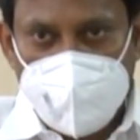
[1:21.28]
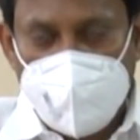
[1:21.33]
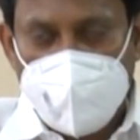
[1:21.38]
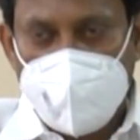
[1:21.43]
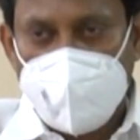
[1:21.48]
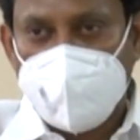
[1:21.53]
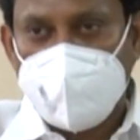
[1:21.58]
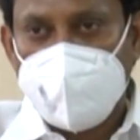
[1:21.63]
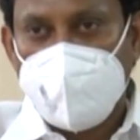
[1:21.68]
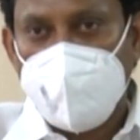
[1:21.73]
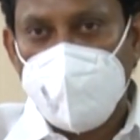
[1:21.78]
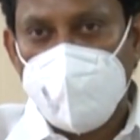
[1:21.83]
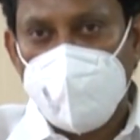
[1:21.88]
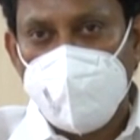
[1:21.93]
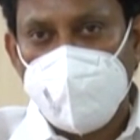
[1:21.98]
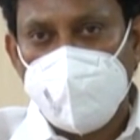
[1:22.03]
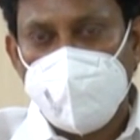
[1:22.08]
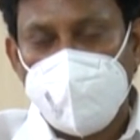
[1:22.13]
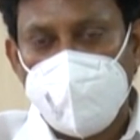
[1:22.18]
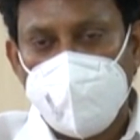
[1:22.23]
ஏறத்தாழ
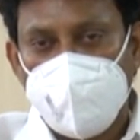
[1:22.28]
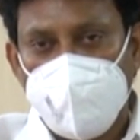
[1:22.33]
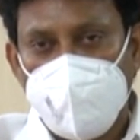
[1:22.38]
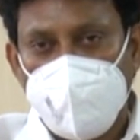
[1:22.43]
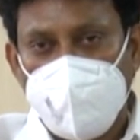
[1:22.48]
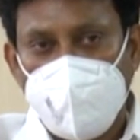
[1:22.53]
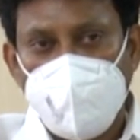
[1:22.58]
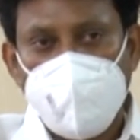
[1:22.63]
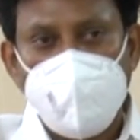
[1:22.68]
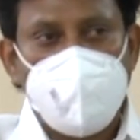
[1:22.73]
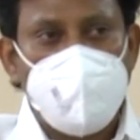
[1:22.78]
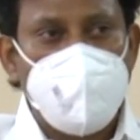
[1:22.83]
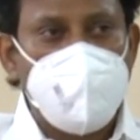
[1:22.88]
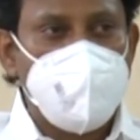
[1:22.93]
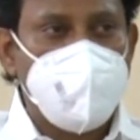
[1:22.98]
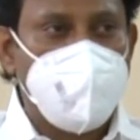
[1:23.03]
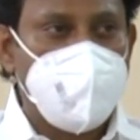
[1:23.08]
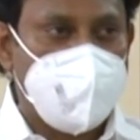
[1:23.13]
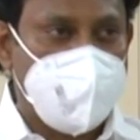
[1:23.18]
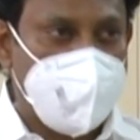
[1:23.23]
ஒரு
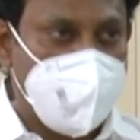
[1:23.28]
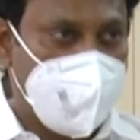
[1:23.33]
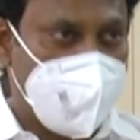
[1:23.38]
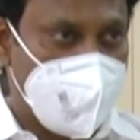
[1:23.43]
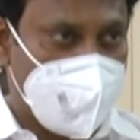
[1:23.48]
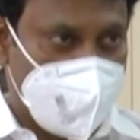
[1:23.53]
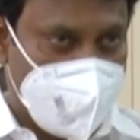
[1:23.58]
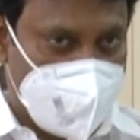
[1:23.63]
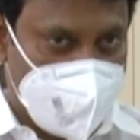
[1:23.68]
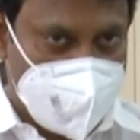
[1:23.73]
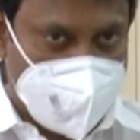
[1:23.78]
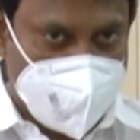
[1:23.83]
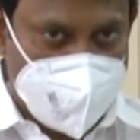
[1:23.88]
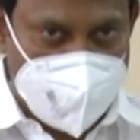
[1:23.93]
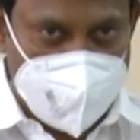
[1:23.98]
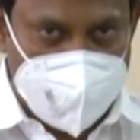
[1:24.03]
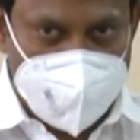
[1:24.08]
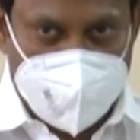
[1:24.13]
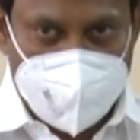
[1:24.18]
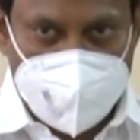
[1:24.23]
பன்னிரெண்டு மெத்தட்
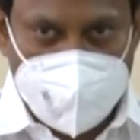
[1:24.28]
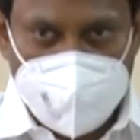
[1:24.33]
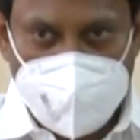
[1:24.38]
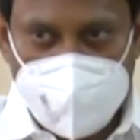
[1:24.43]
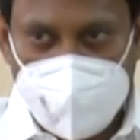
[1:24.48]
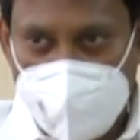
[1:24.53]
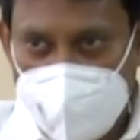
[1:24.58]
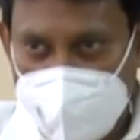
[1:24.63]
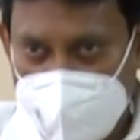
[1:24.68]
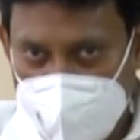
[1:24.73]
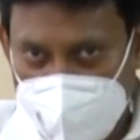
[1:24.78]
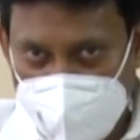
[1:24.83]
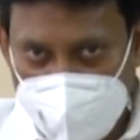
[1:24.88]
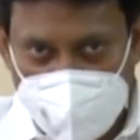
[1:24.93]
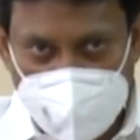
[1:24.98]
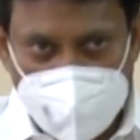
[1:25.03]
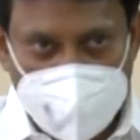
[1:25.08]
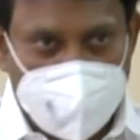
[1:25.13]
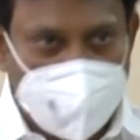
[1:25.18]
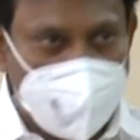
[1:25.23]
டிரைவ்
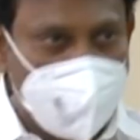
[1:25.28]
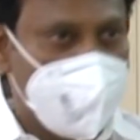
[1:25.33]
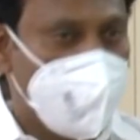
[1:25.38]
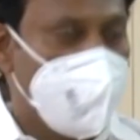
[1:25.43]
பண்ணாங்க